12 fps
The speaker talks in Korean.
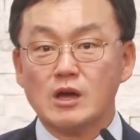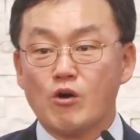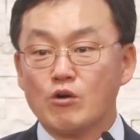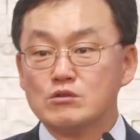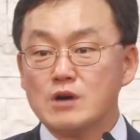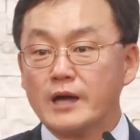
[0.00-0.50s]

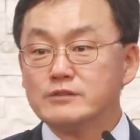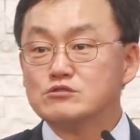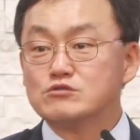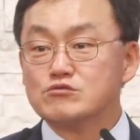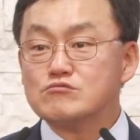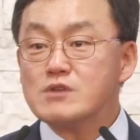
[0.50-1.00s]
어느
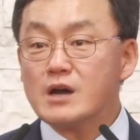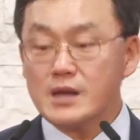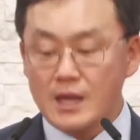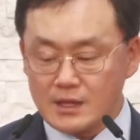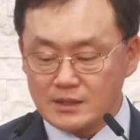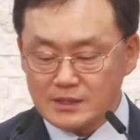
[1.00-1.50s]

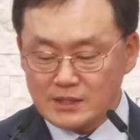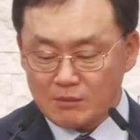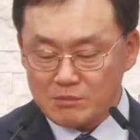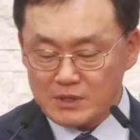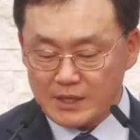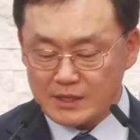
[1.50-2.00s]
한순간에 이
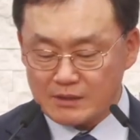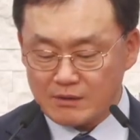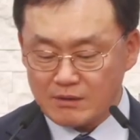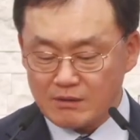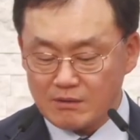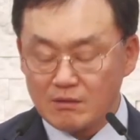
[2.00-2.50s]
답을 내린 거예요.